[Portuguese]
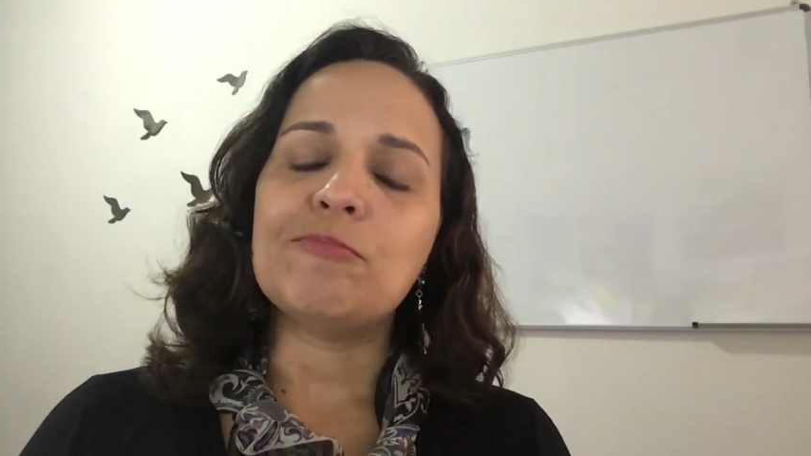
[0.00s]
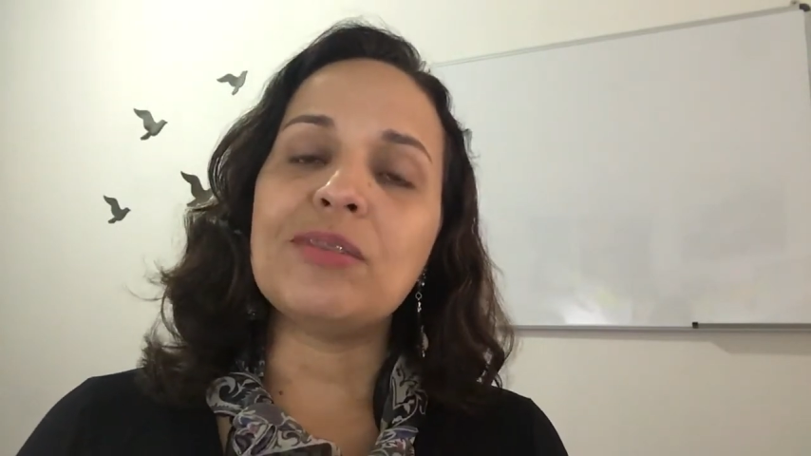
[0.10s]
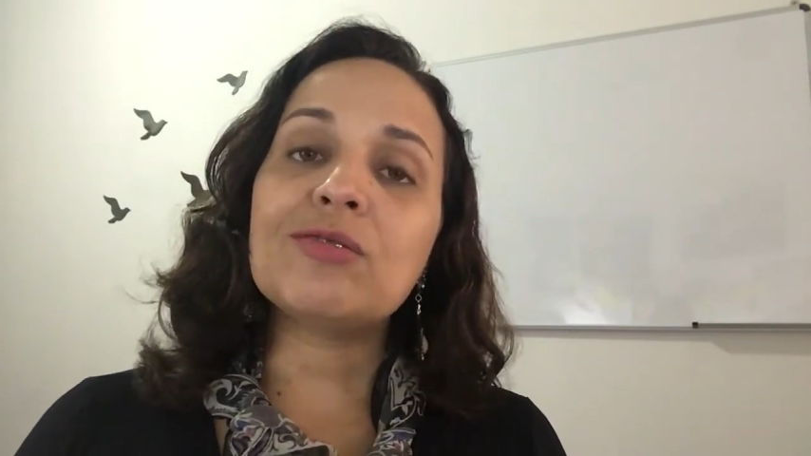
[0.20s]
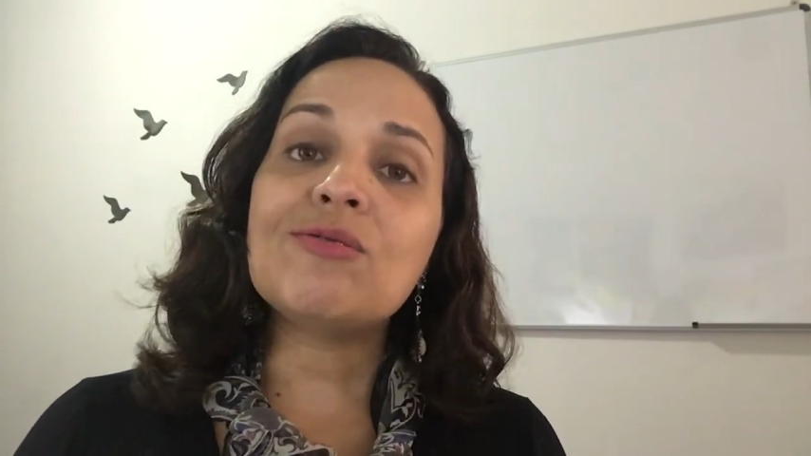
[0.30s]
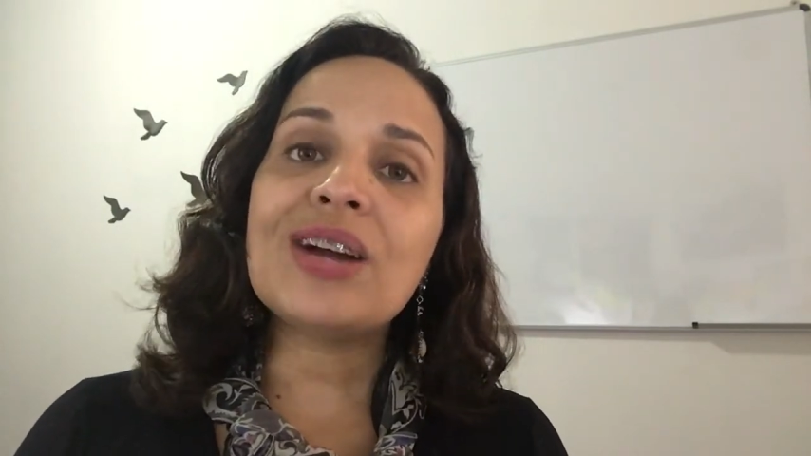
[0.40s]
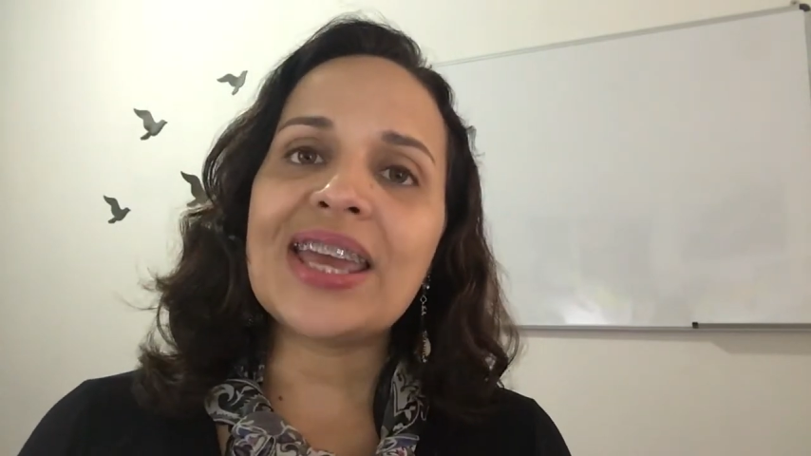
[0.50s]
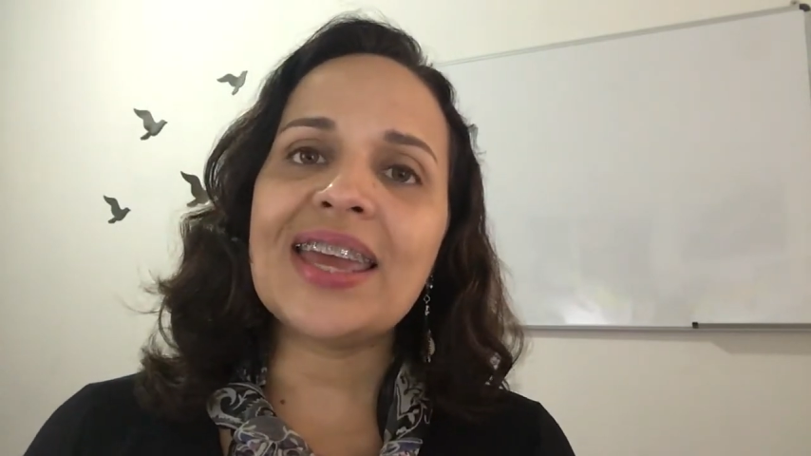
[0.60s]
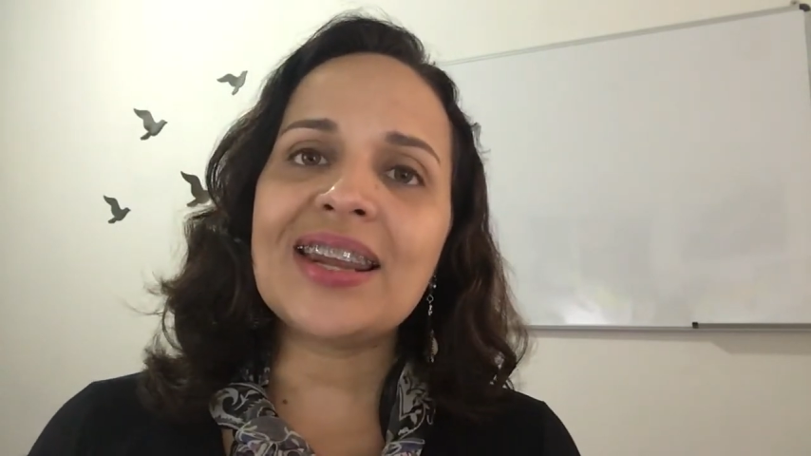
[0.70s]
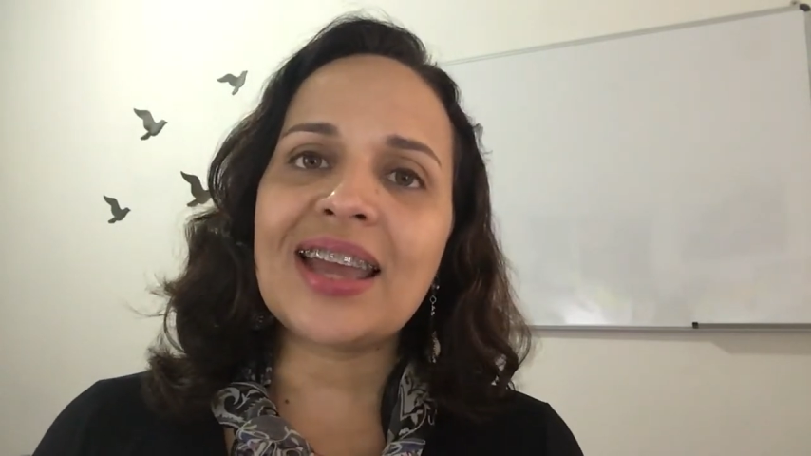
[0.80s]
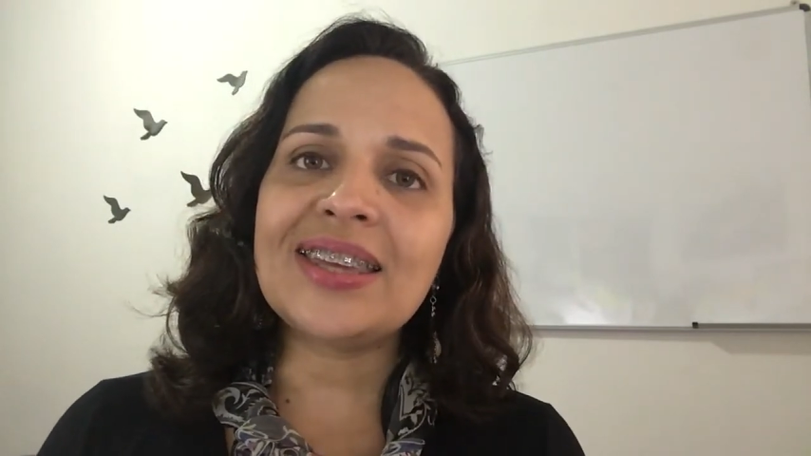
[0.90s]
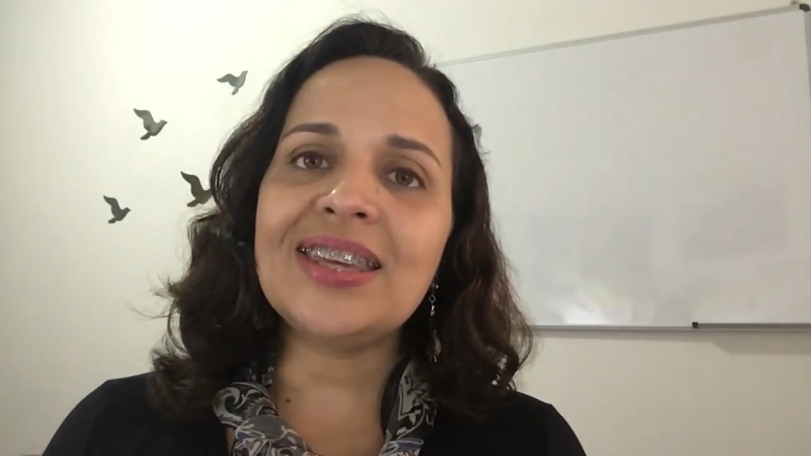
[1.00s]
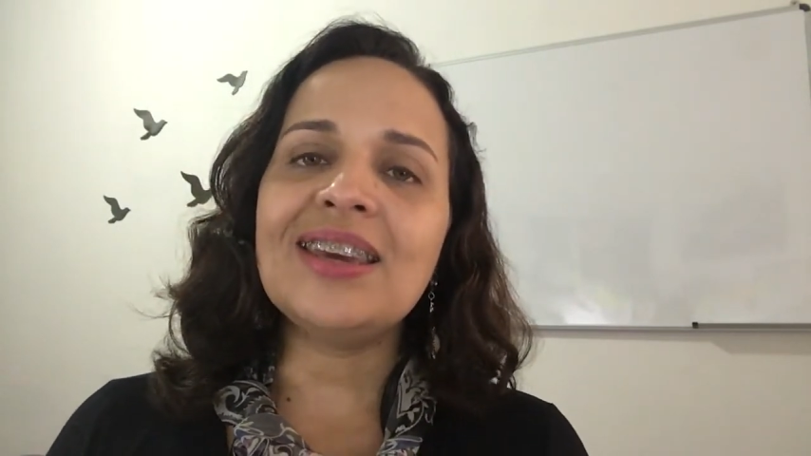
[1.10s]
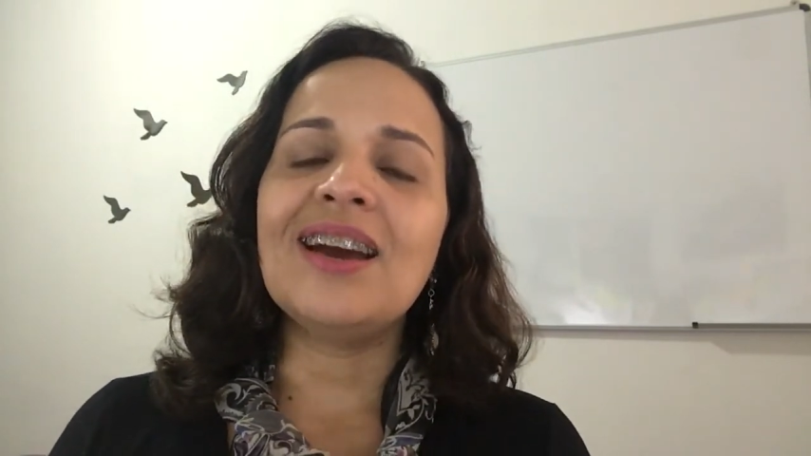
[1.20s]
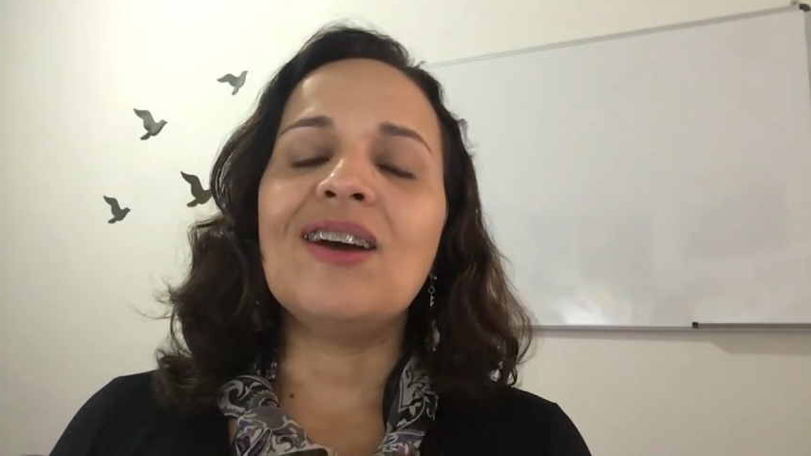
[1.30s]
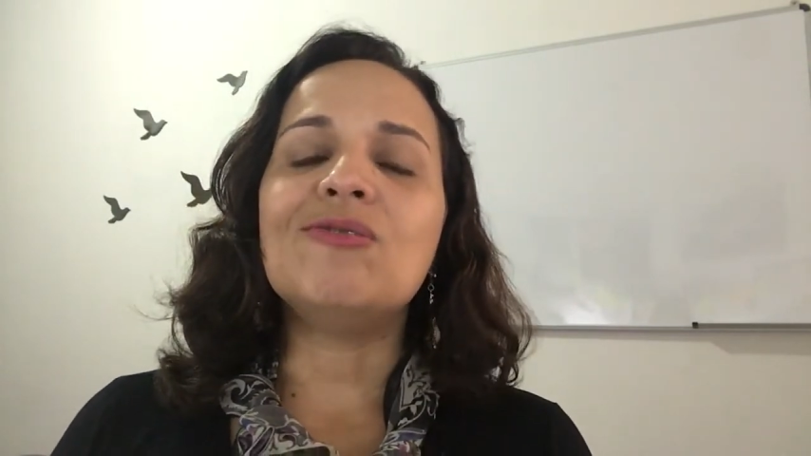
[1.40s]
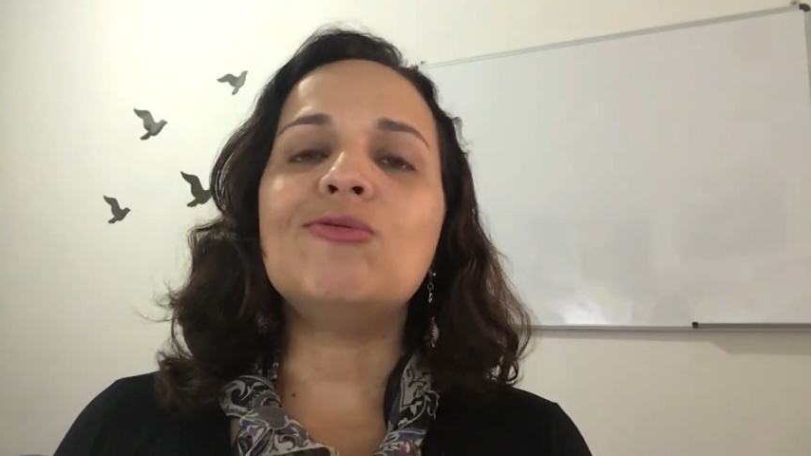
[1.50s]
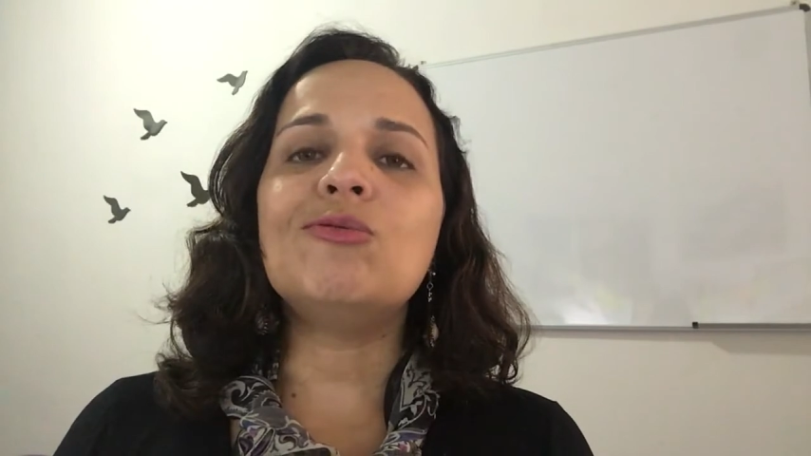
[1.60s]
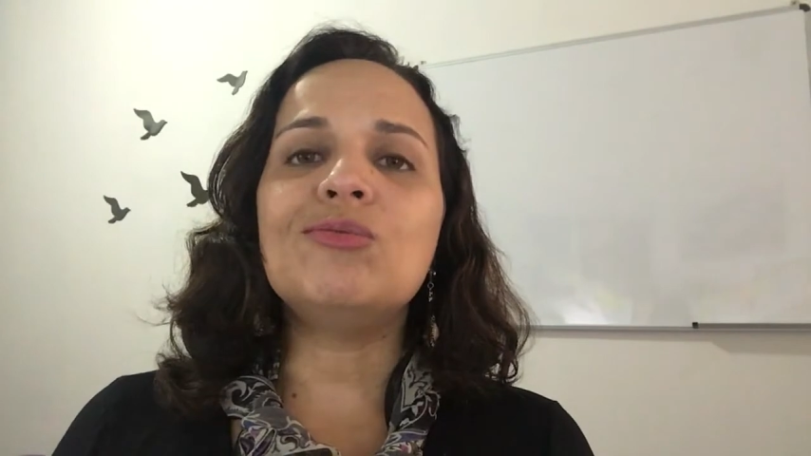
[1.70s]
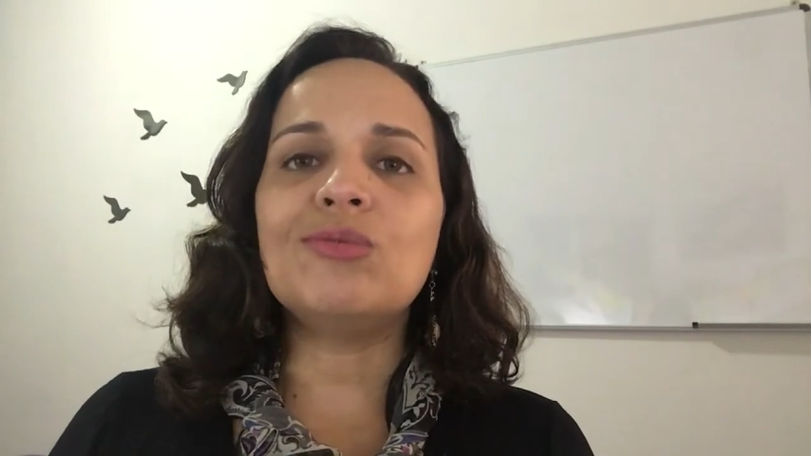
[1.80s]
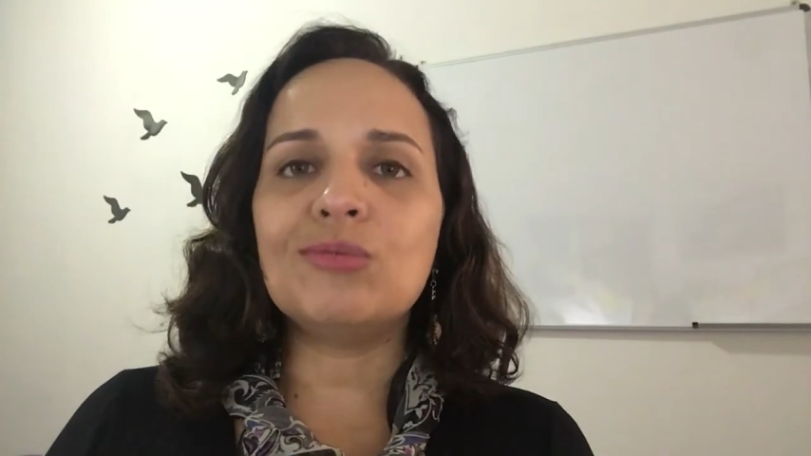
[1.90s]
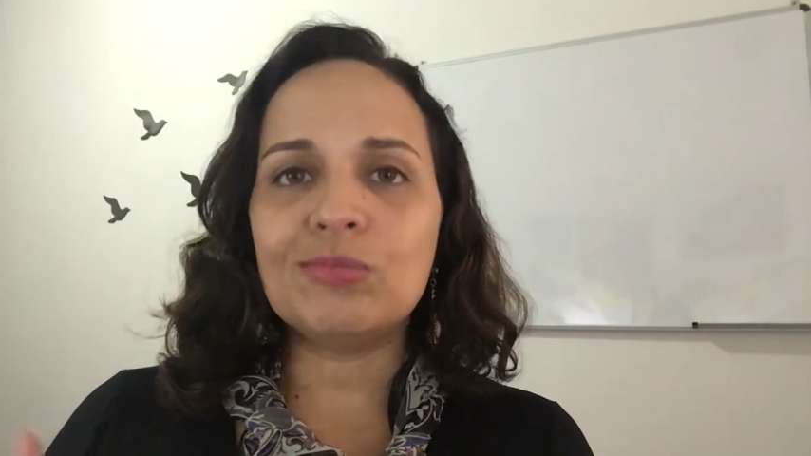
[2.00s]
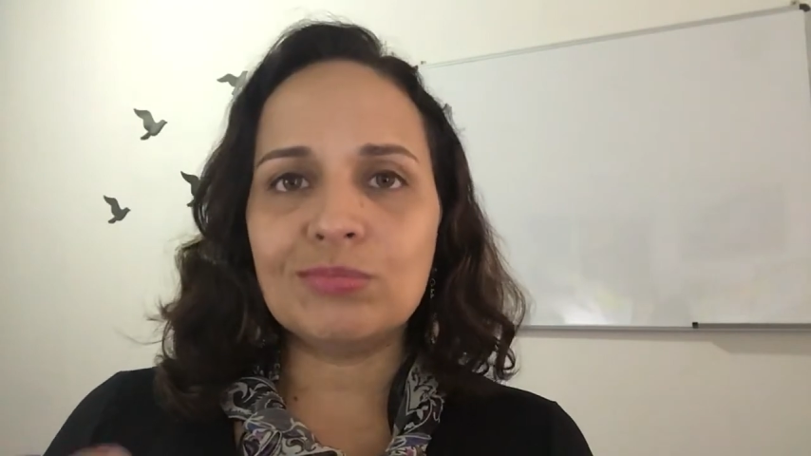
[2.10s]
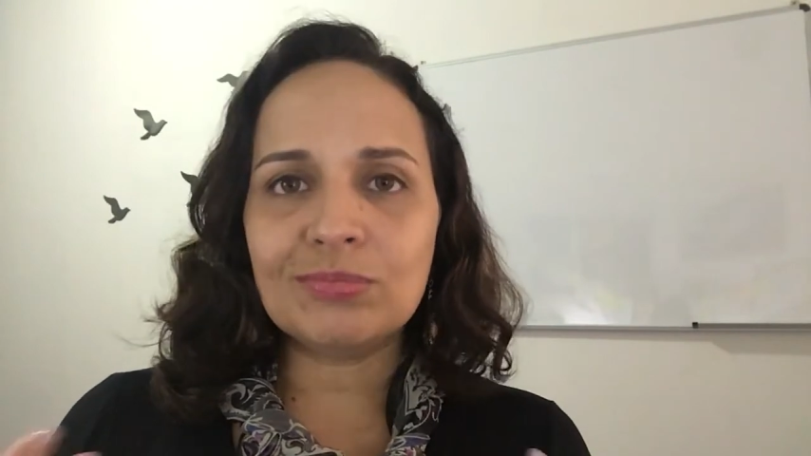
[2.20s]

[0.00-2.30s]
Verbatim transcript: percorrer aí o,